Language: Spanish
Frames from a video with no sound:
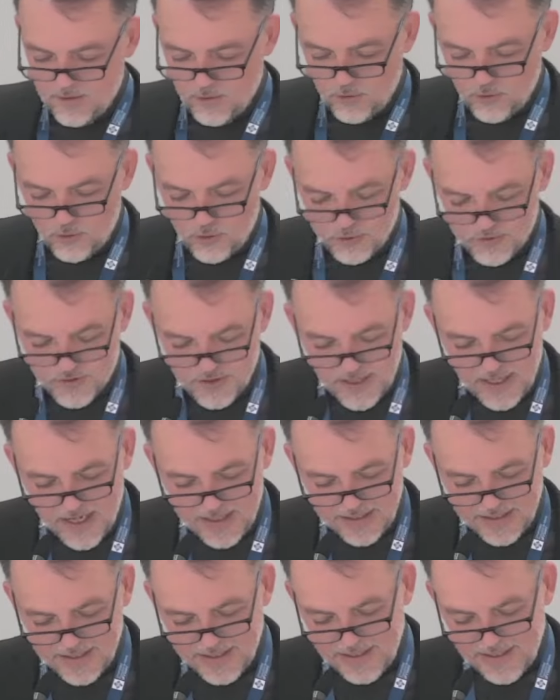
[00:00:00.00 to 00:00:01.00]
o
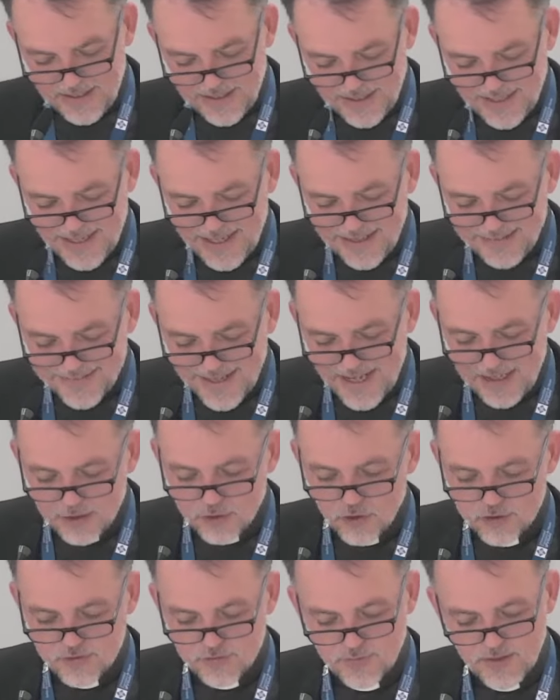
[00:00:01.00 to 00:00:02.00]
sea, que relatar
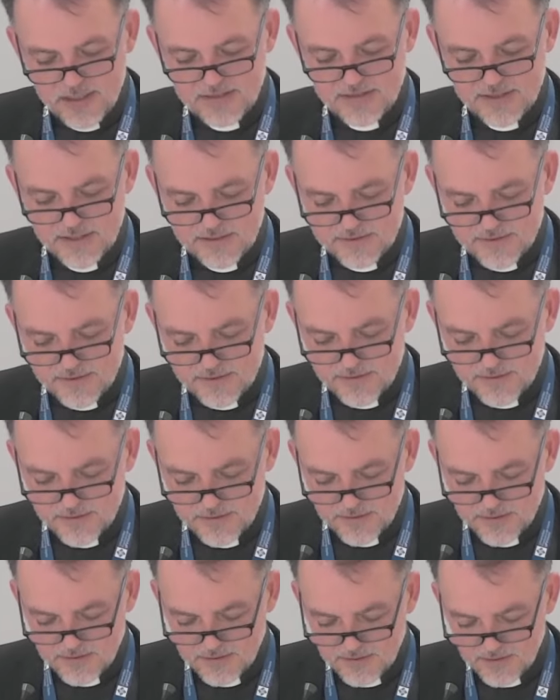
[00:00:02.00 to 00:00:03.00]
dos
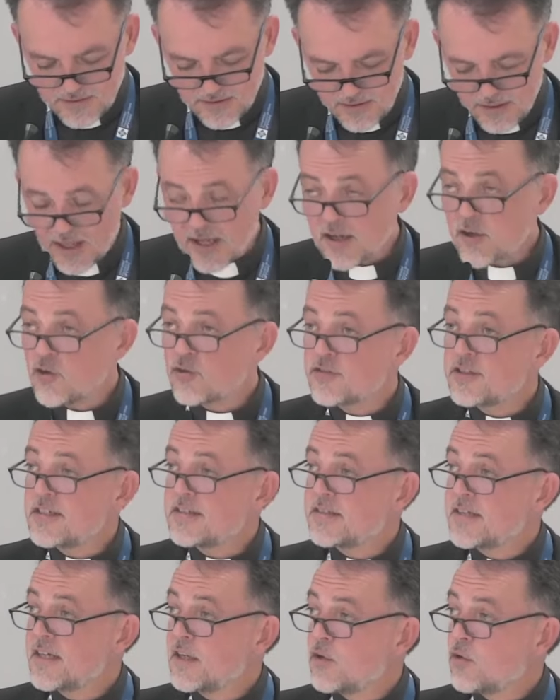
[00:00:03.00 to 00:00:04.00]
veces lejos de
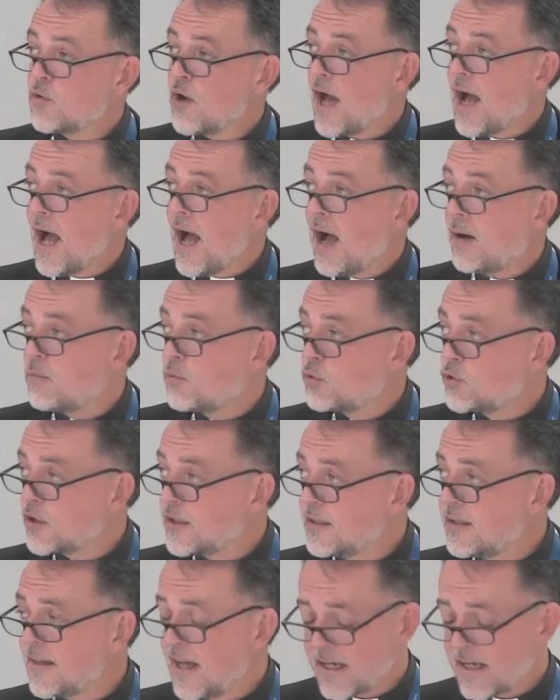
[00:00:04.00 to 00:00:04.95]
ser una aburrida